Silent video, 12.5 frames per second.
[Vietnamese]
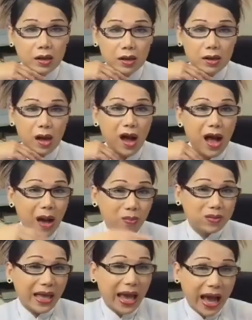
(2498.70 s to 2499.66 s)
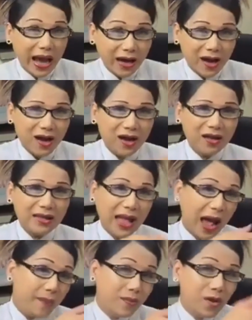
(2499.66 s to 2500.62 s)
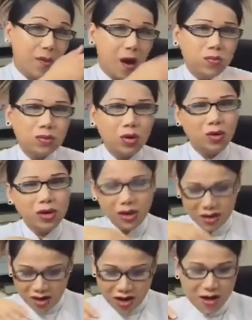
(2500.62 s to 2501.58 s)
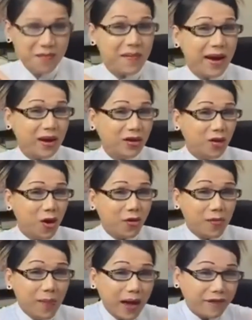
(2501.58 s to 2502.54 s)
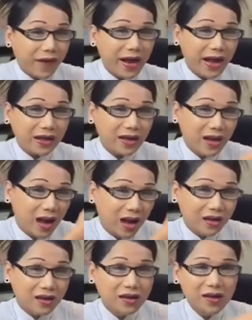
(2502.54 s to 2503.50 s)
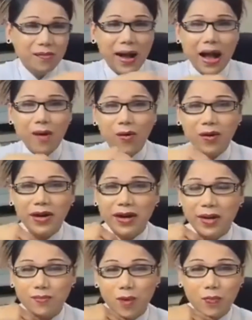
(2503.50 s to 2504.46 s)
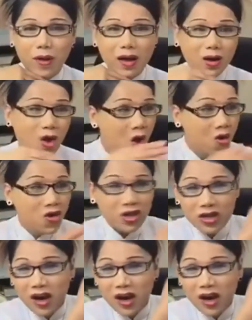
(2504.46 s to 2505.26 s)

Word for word: đó, ờ, đó ông già đó 84 tuổi rồi đó mà nó vô nó bắt phải là vấn đề là hiến máu mỗi năm một lần nó